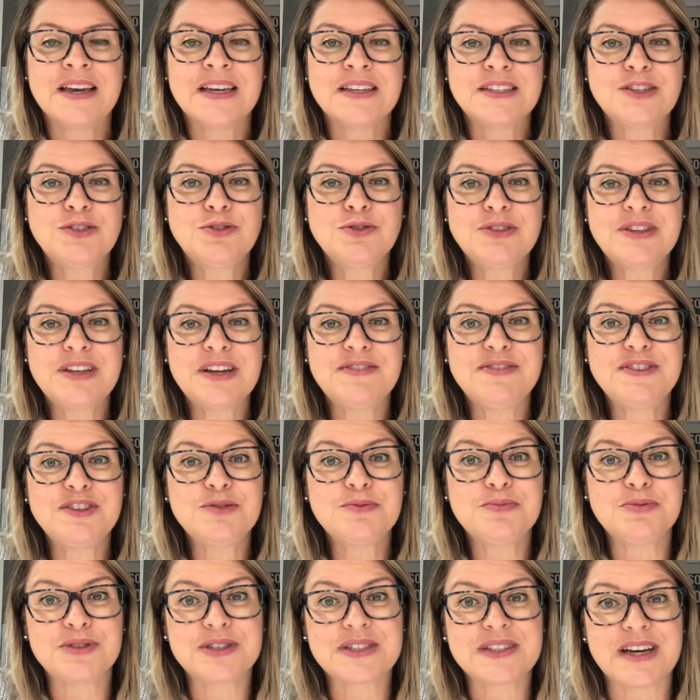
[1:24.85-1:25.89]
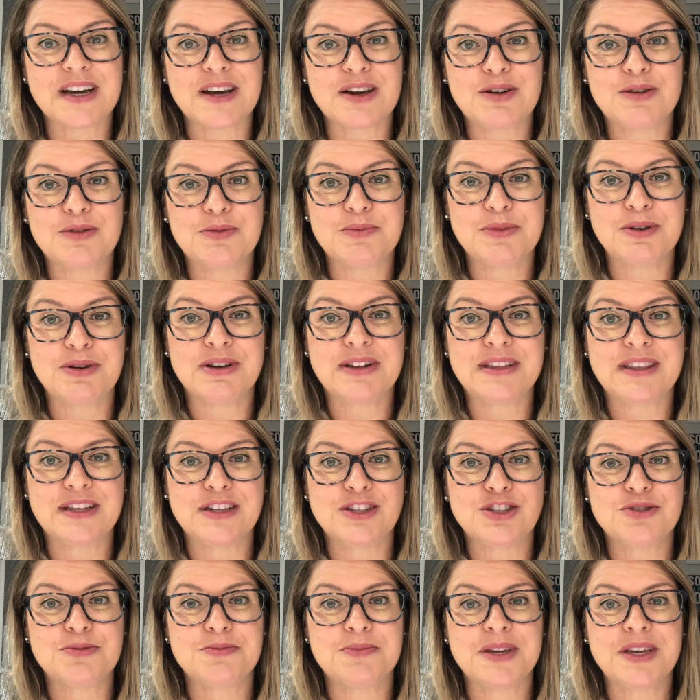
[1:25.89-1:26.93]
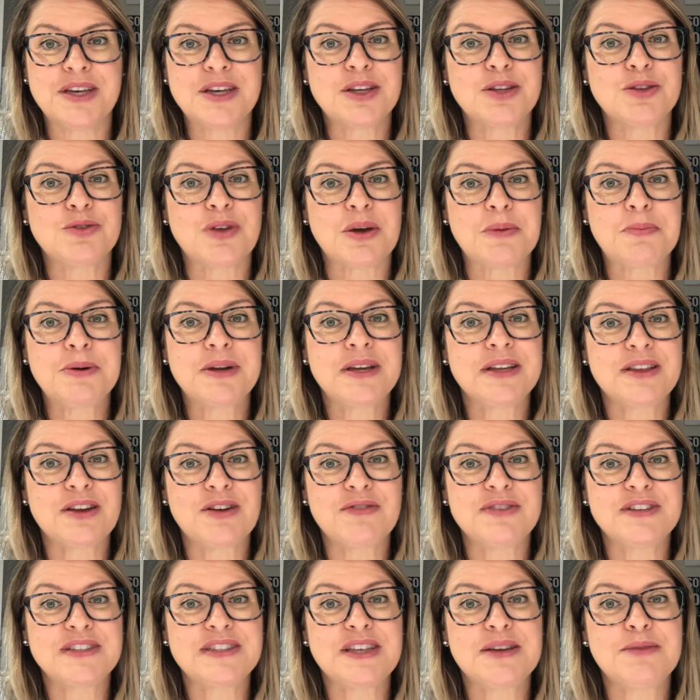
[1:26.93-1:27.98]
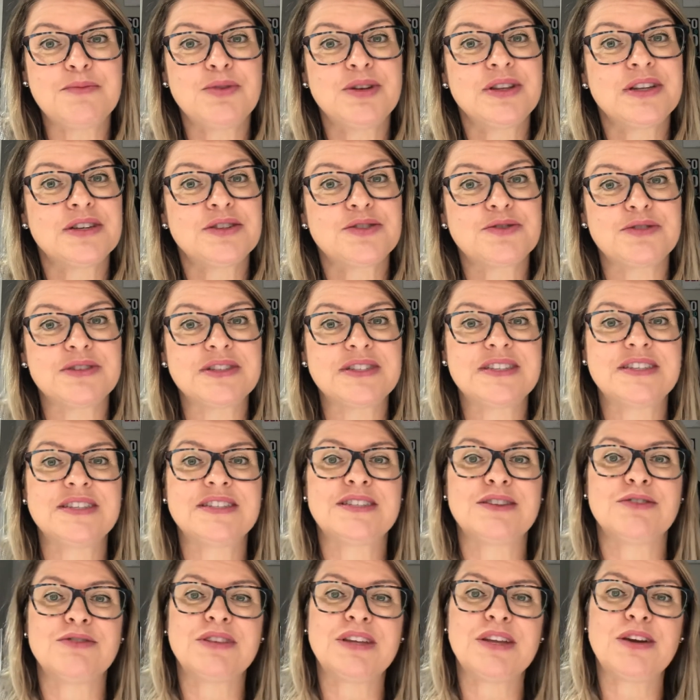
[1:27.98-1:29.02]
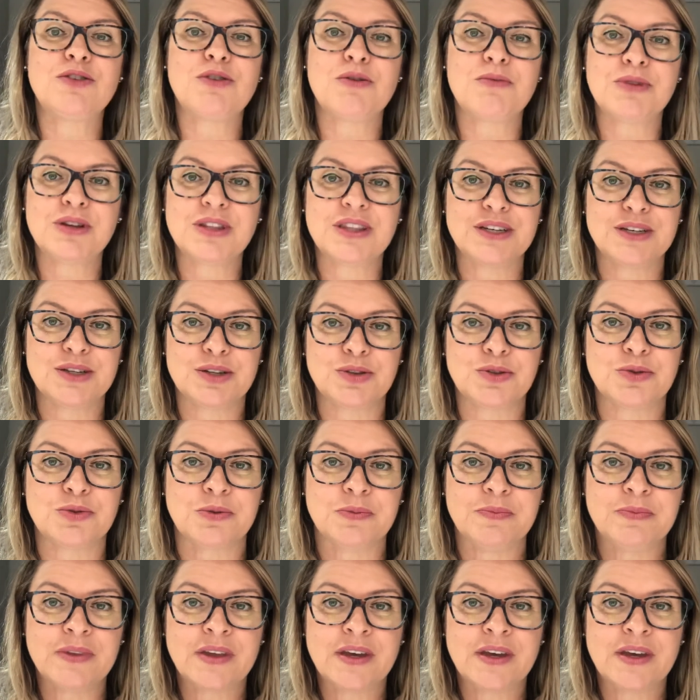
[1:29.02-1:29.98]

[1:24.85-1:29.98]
Se tu tá vindo buscar o meu atendimento, é porque talvez tem muitas coisas que estão te incomodando.